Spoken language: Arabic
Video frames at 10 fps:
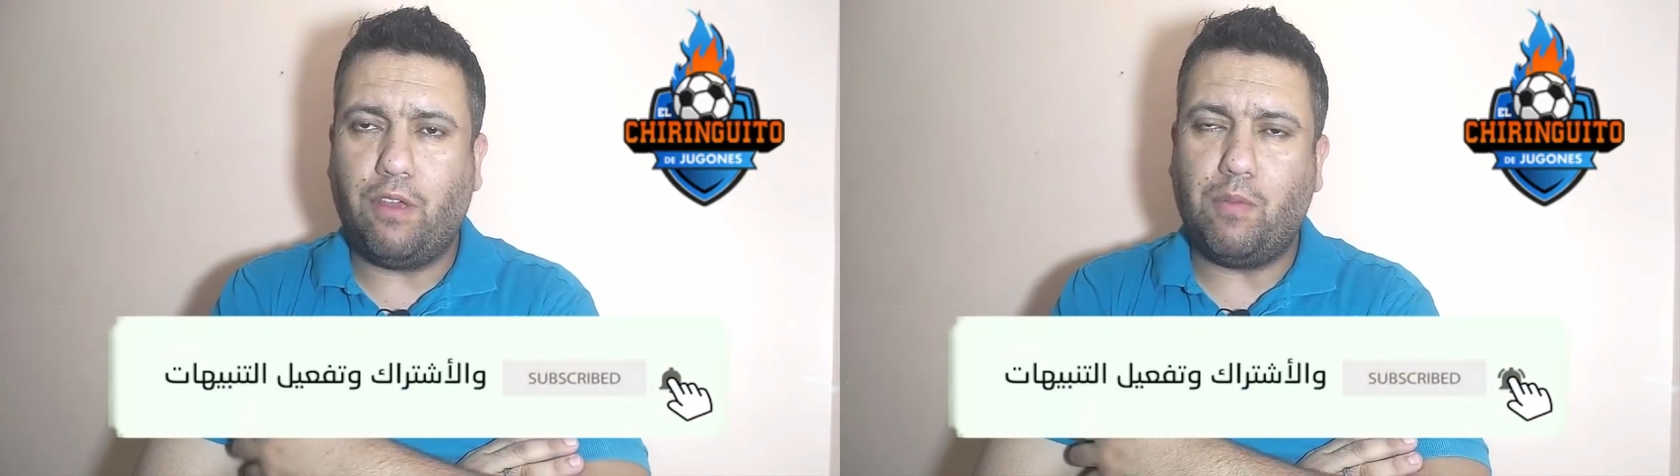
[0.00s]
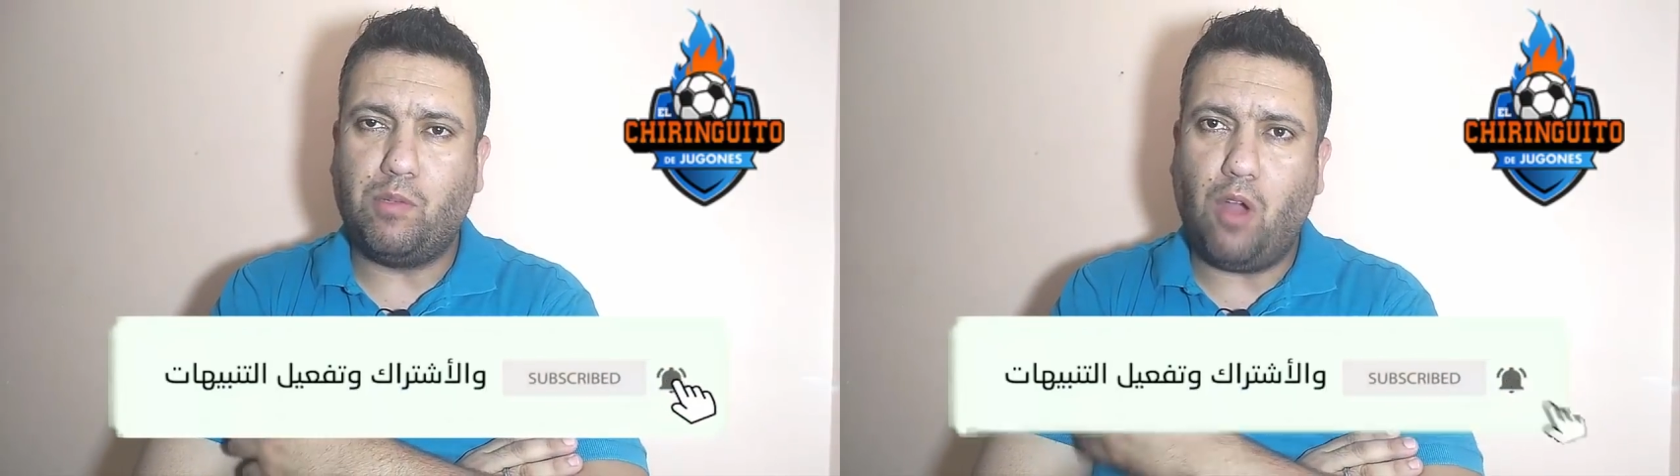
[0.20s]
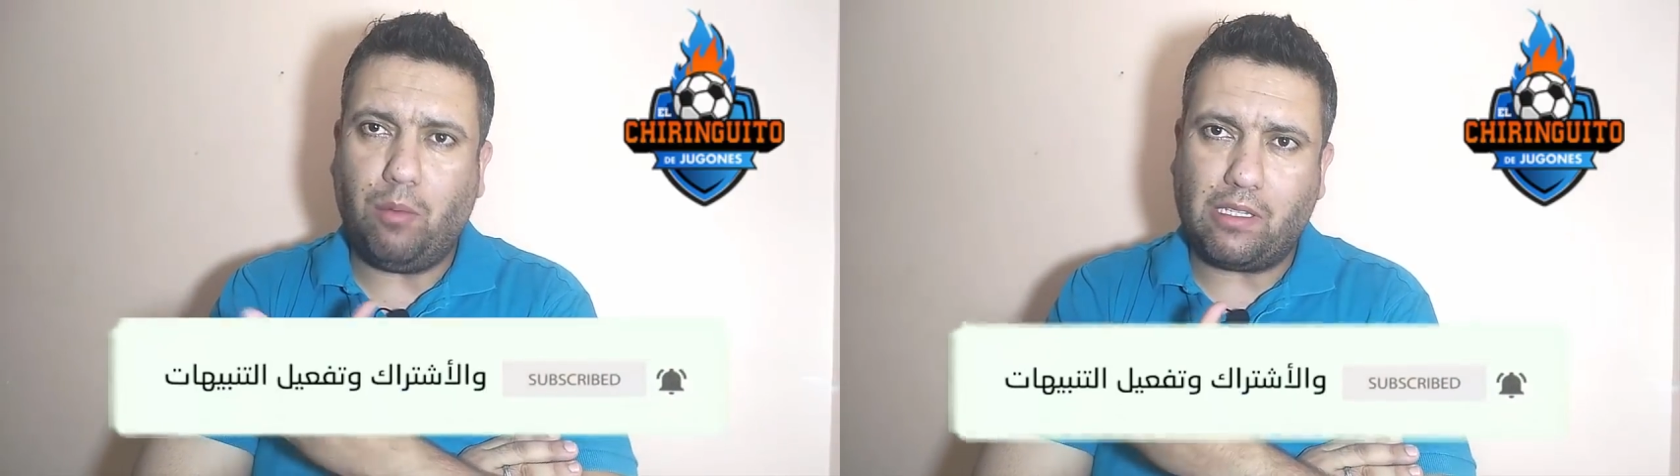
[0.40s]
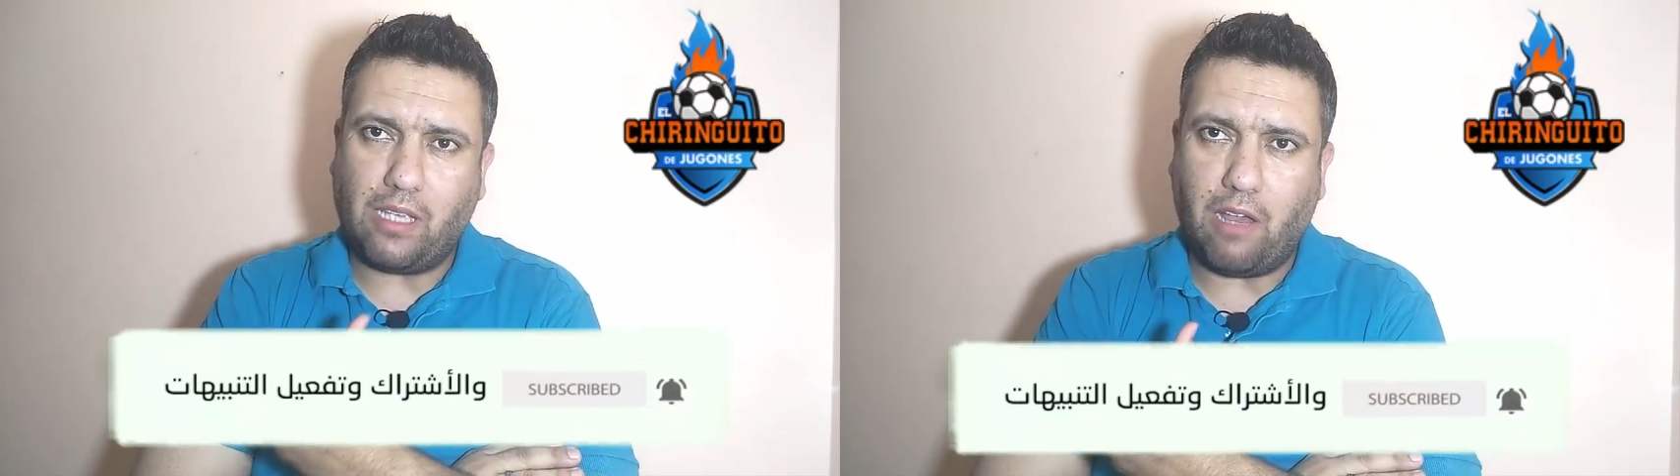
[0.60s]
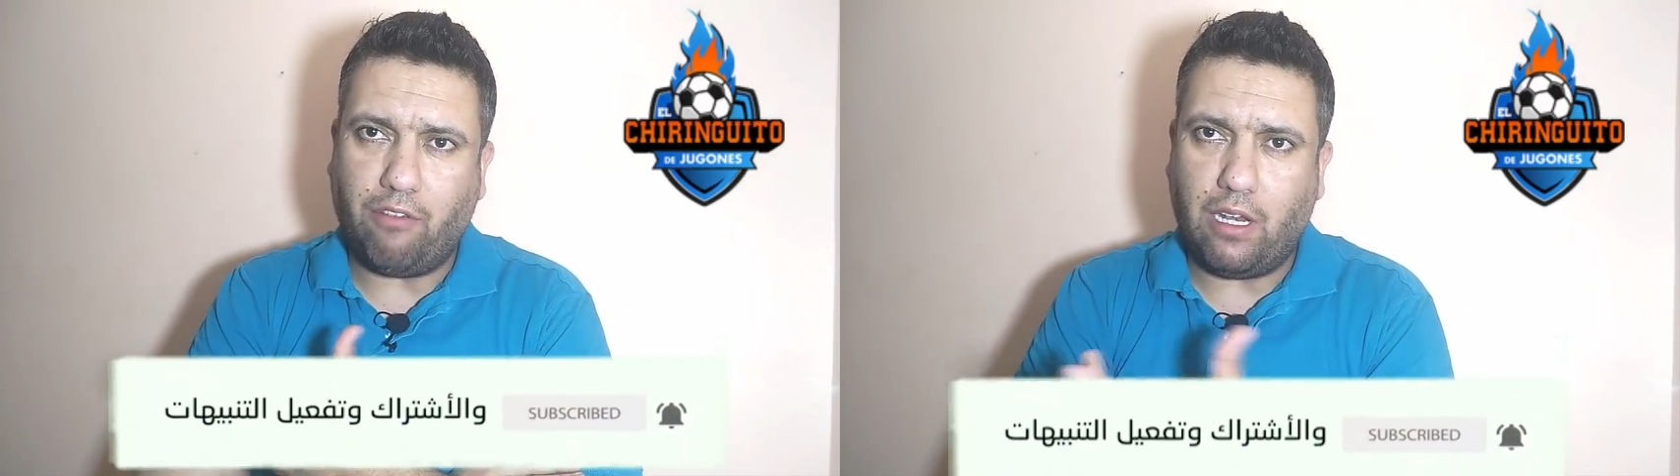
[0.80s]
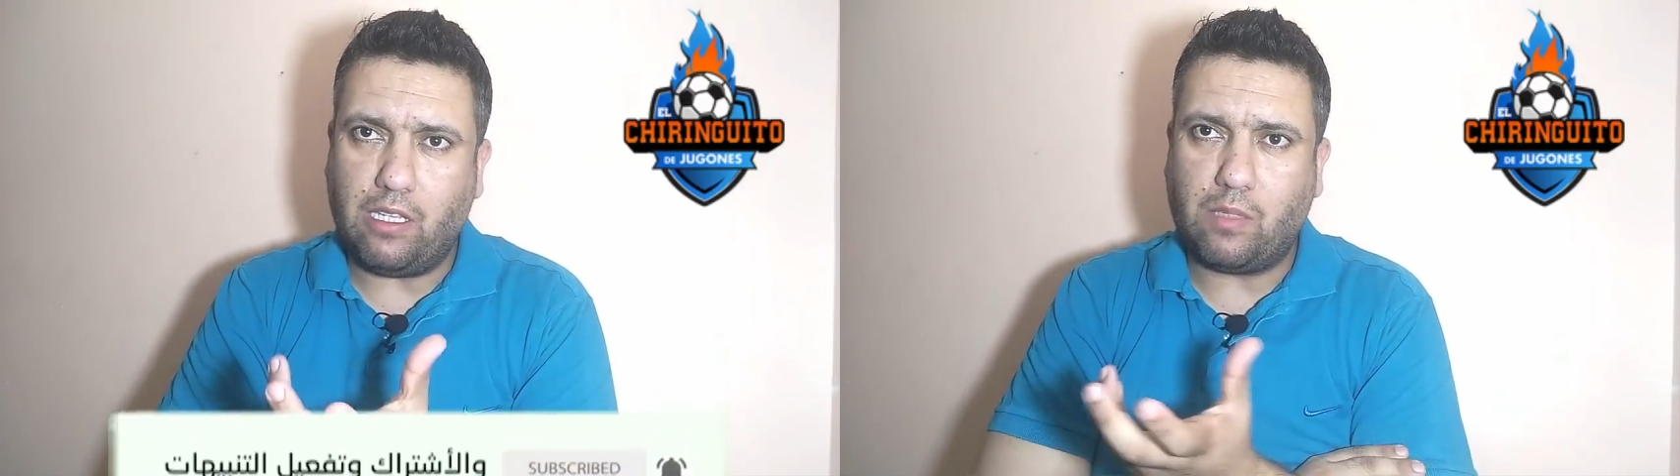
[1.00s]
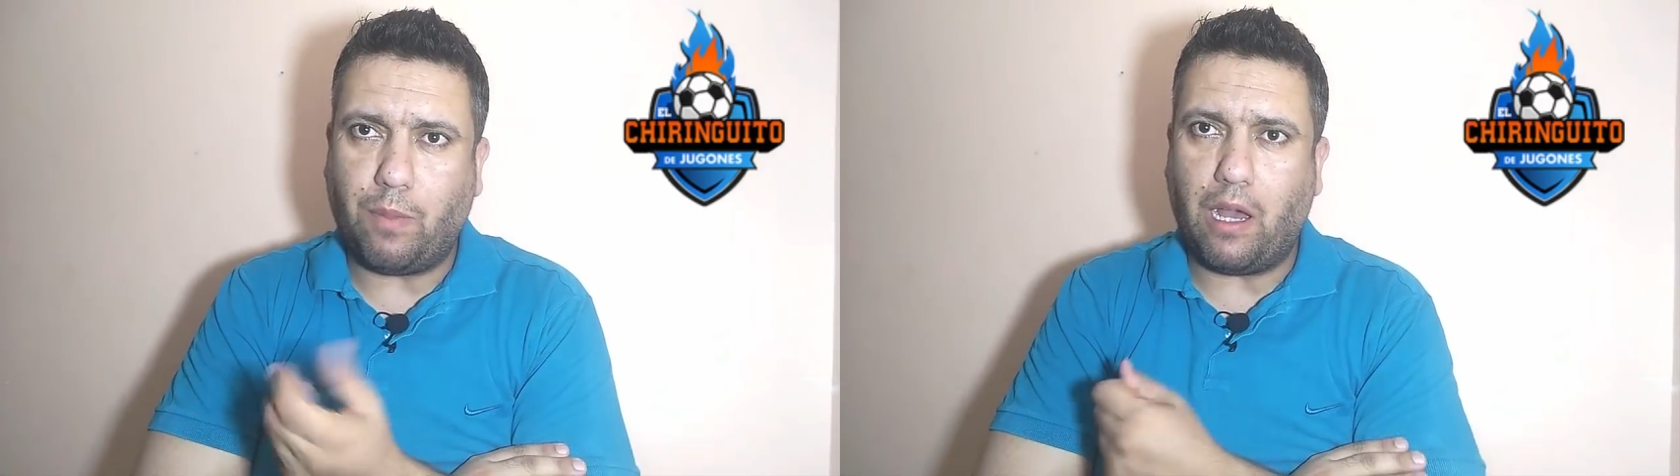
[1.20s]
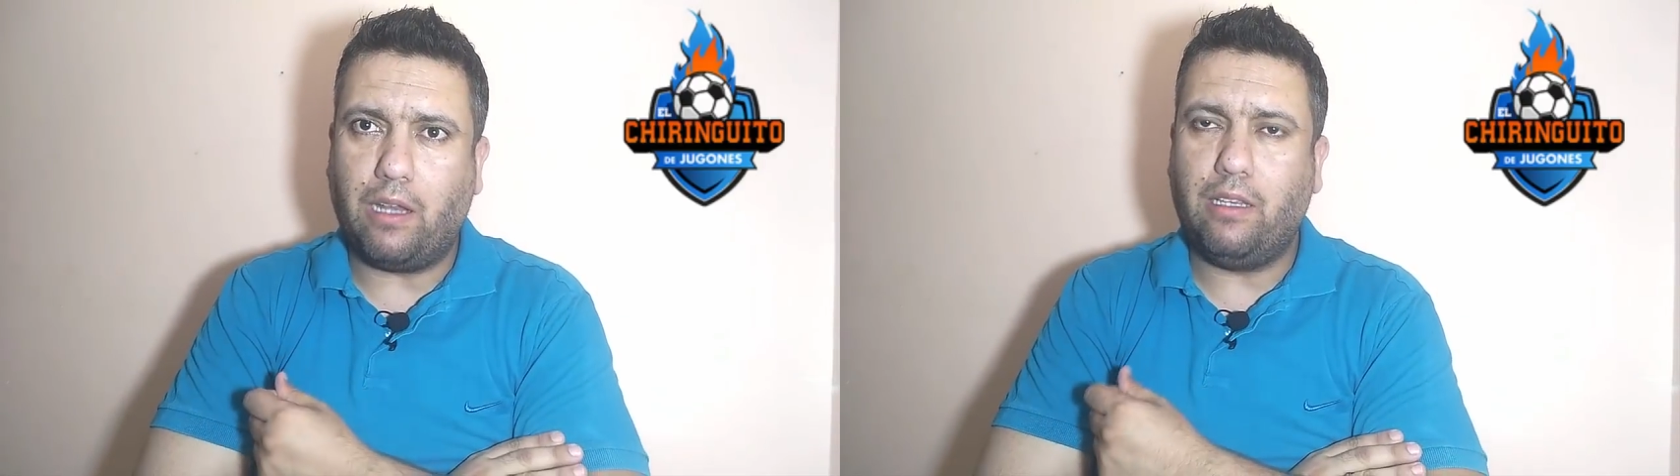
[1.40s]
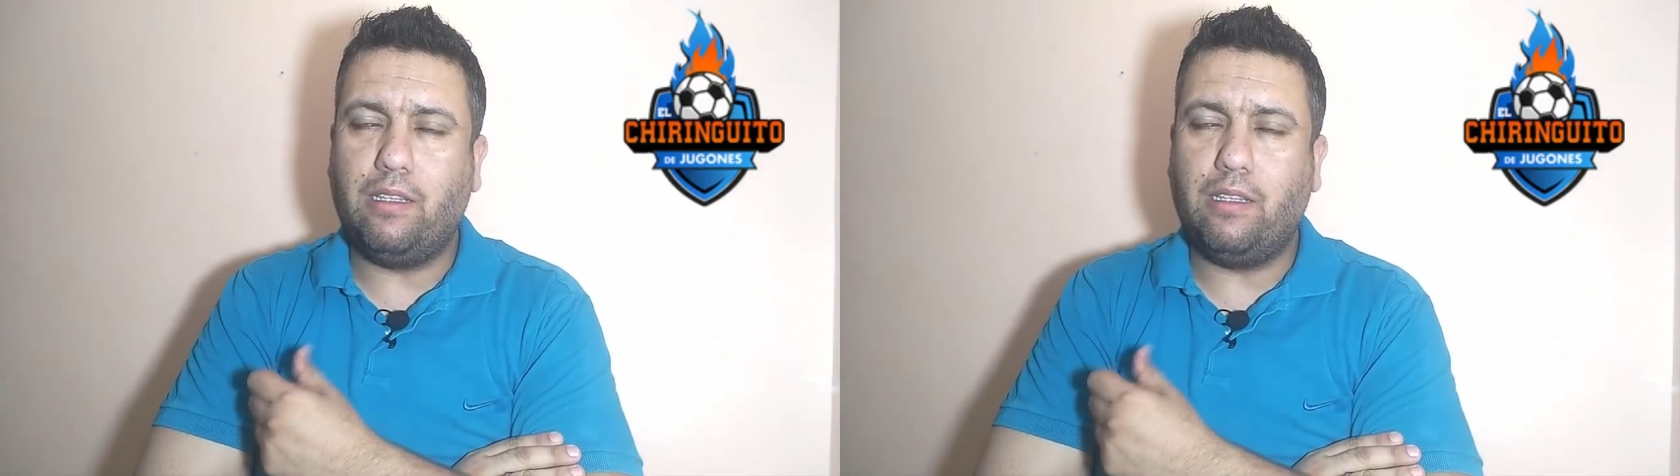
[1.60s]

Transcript: مجموعه من الصحفيين الاسبان